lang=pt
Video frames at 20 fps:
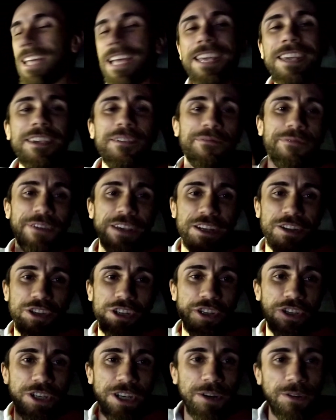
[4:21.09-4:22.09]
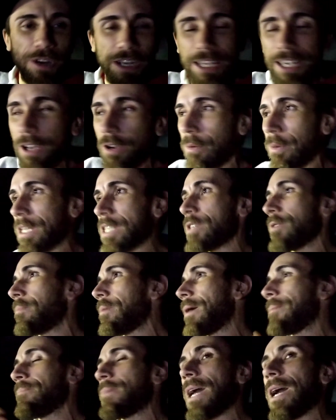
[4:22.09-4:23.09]
Daí, enfim, a gente chegou aqui, começou a
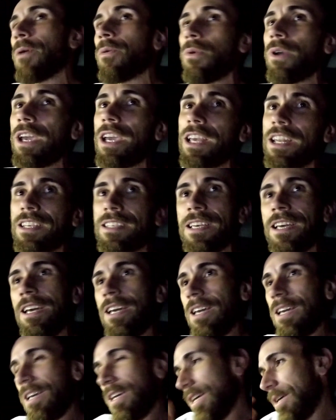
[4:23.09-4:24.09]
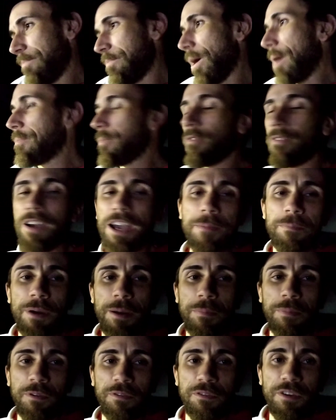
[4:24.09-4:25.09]
papear com eles e papo vai,
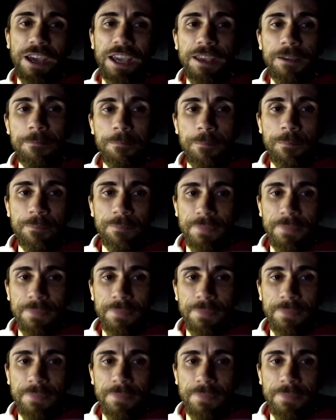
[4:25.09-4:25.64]
papo vem.